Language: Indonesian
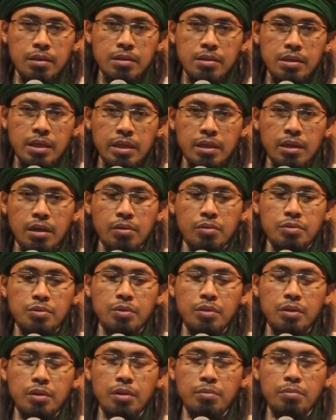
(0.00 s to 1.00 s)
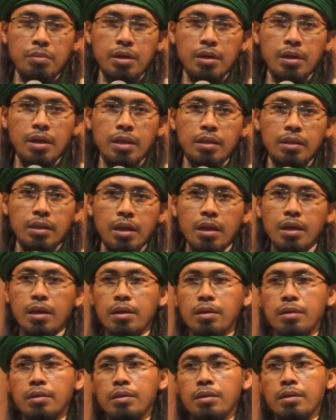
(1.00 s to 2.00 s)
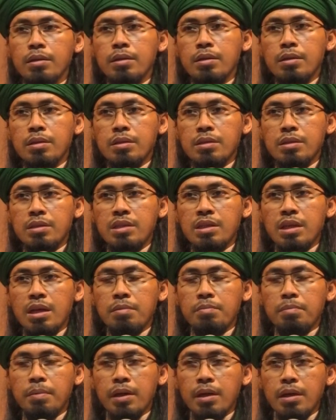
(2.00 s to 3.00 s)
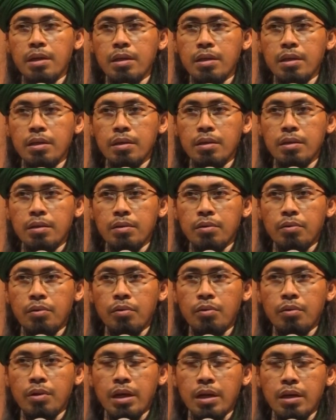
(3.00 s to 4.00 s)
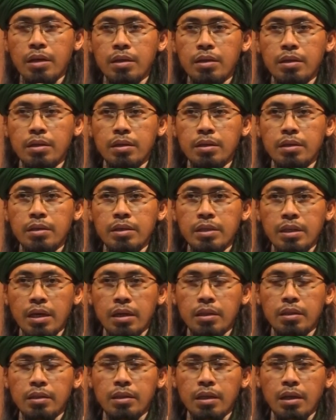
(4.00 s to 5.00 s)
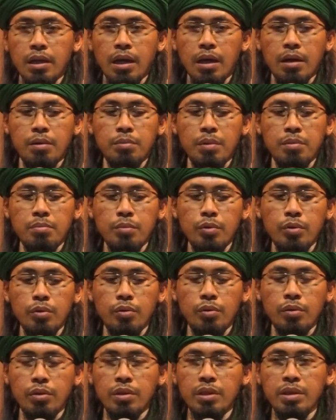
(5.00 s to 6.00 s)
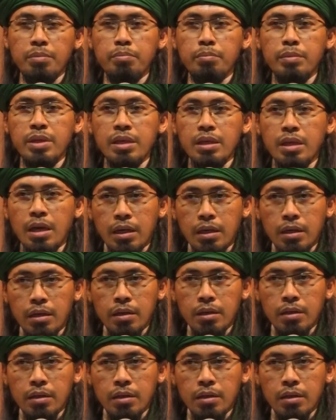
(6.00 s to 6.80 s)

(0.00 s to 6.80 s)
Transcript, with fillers: Sehingga Rasulullah berkata, siapa orang yang telah membunuh zimmiyan,